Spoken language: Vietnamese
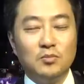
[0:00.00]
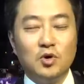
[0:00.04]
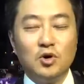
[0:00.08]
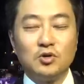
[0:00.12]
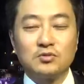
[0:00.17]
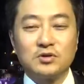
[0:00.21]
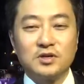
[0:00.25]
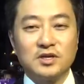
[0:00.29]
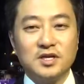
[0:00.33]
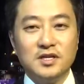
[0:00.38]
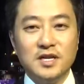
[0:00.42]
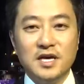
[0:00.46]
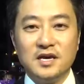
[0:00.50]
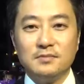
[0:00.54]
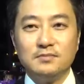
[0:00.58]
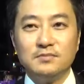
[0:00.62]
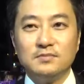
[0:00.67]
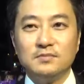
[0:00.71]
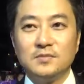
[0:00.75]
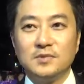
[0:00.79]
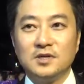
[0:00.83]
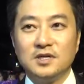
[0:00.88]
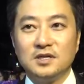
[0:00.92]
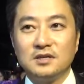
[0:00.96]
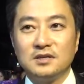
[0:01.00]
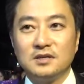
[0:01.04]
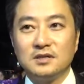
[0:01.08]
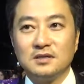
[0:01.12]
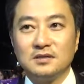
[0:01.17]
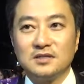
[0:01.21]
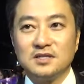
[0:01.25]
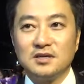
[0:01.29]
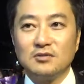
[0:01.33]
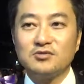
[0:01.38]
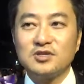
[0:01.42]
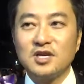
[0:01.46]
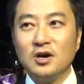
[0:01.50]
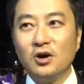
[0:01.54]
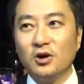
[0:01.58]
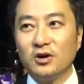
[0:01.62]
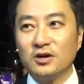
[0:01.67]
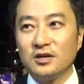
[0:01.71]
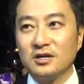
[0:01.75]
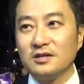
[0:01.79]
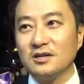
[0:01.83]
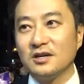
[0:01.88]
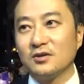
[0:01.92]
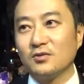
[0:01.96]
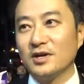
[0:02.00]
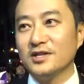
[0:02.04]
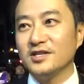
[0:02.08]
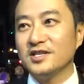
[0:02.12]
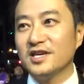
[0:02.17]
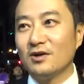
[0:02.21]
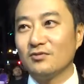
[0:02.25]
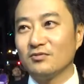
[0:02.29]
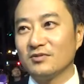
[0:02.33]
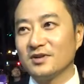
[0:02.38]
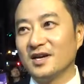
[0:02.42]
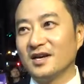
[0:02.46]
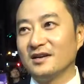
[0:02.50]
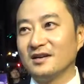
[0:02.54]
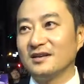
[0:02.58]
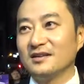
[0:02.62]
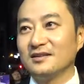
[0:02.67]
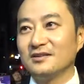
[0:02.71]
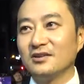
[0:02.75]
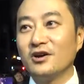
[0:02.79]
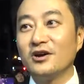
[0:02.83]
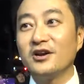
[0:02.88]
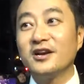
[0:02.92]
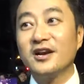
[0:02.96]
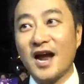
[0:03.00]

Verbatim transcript: một cái điểm ờ, trong xã hội rất là quan trọng để nói